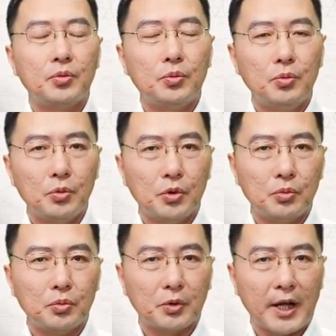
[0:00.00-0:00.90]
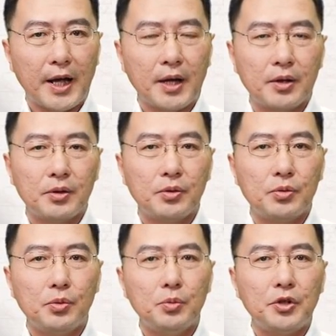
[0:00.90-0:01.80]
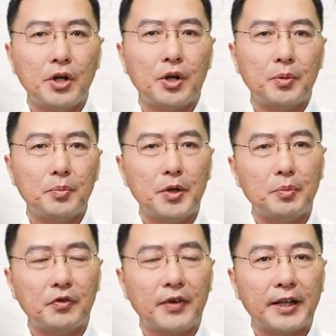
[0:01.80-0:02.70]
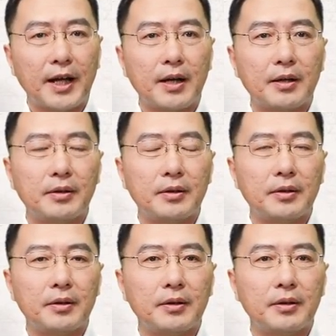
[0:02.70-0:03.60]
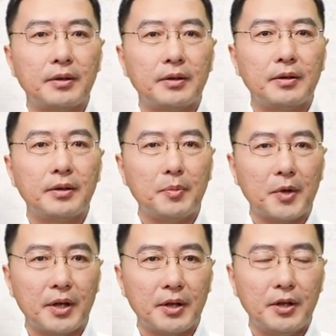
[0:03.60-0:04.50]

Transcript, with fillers: 中国古代宗教并不发达，那么。